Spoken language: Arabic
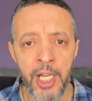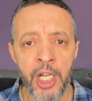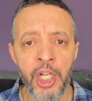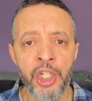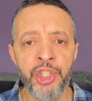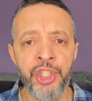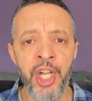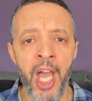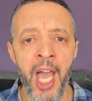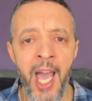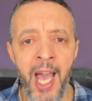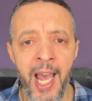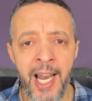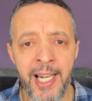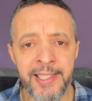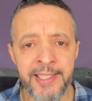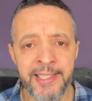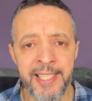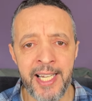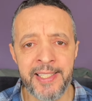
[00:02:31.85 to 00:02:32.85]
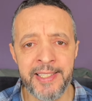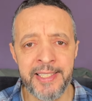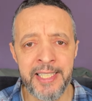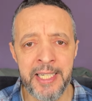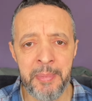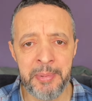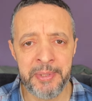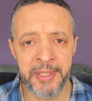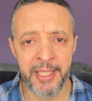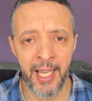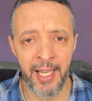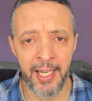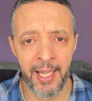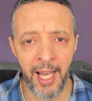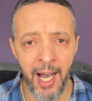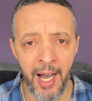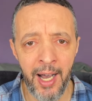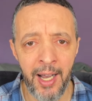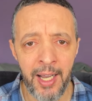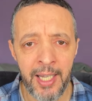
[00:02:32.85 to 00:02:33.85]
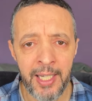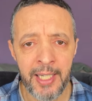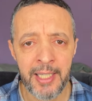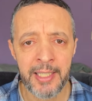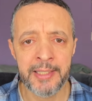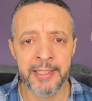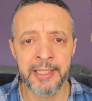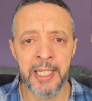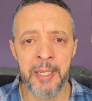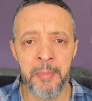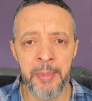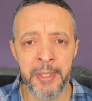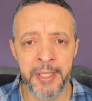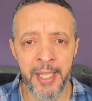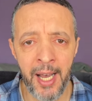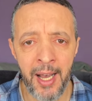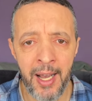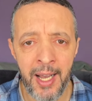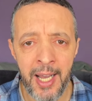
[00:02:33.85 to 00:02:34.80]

شحال الترتيب ديالها ضمن